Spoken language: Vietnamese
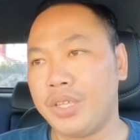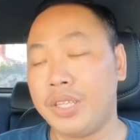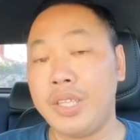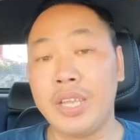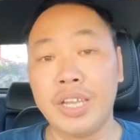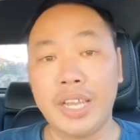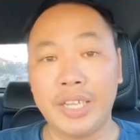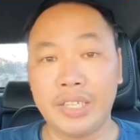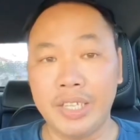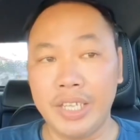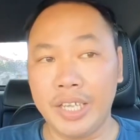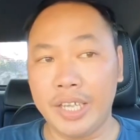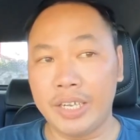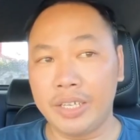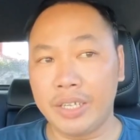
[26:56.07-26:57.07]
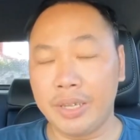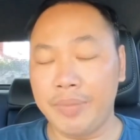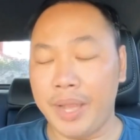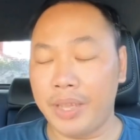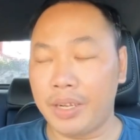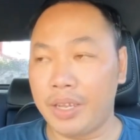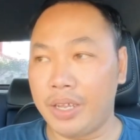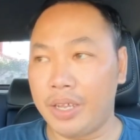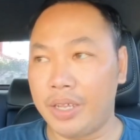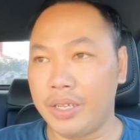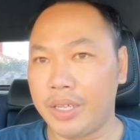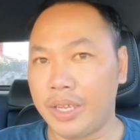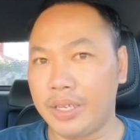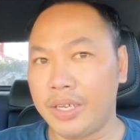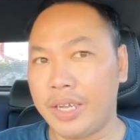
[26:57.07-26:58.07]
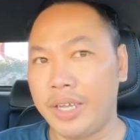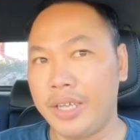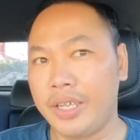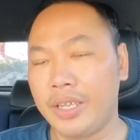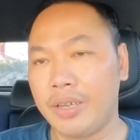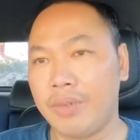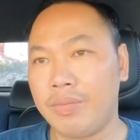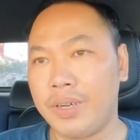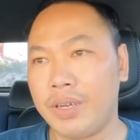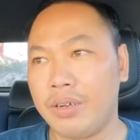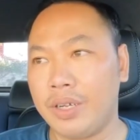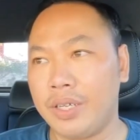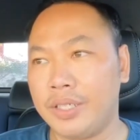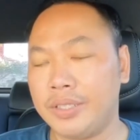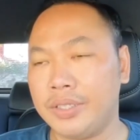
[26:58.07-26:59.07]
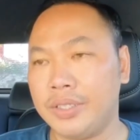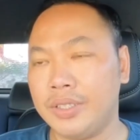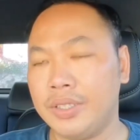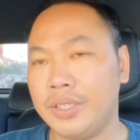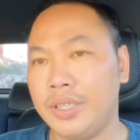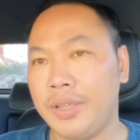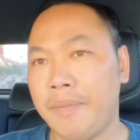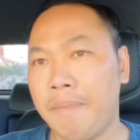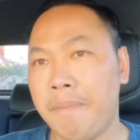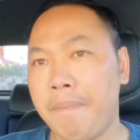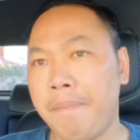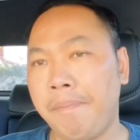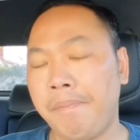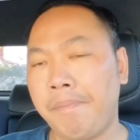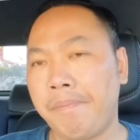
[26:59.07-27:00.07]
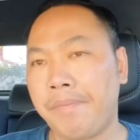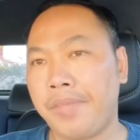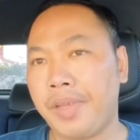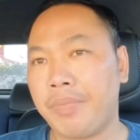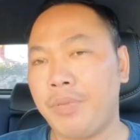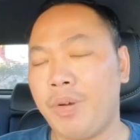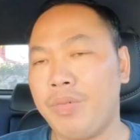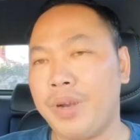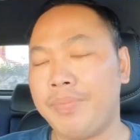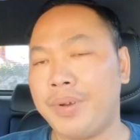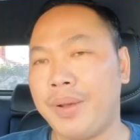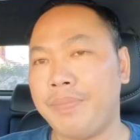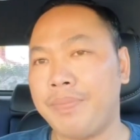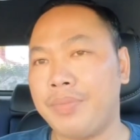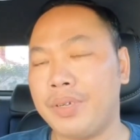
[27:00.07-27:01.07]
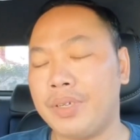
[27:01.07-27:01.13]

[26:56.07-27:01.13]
danh hài Thiến Nga đó các bạn ở cách đây chắc cũng đâu chắc 4 năm năm